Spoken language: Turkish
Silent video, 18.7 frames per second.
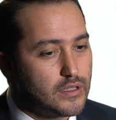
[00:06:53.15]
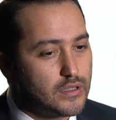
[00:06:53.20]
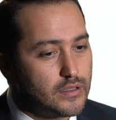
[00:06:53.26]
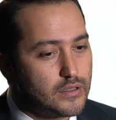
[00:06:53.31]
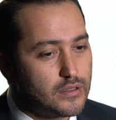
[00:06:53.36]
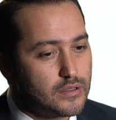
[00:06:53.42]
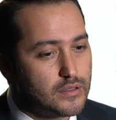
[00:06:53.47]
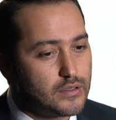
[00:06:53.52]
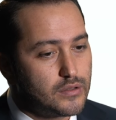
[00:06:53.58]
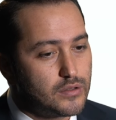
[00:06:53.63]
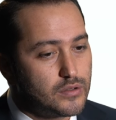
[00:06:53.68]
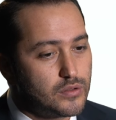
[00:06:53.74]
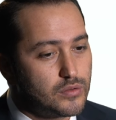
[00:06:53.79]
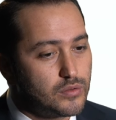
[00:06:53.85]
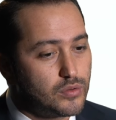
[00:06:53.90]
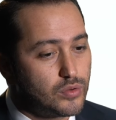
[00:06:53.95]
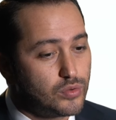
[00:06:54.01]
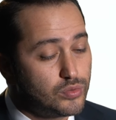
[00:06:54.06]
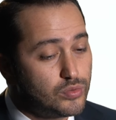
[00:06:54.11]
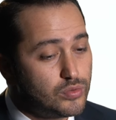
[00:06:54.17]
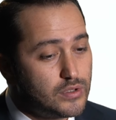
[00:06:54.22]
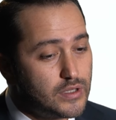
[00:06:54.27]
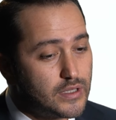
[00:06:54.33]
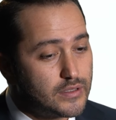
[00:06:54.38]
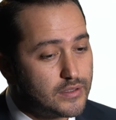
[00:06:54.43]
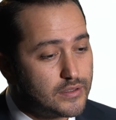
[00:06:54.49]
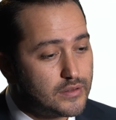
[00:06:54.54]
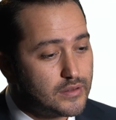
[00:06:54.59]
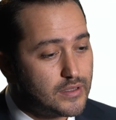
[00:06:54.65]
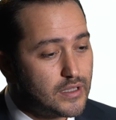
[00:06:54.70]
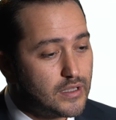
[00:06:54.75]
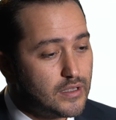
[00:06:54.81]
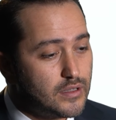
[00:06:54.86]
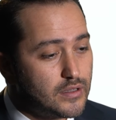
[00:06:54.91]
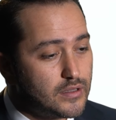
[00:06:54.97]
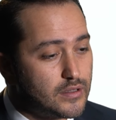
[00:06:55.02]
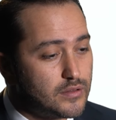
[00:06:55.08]
E, onun
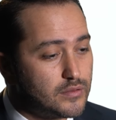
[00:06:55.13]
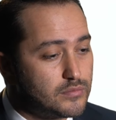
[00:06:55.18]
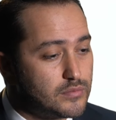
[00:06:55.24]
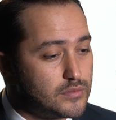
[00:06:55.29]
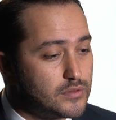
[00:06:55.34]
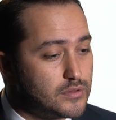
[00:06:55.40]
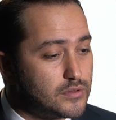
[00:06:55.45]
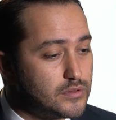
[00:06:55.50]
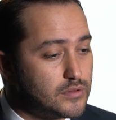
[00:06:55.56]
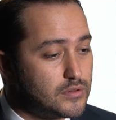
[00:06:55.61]
yanında e,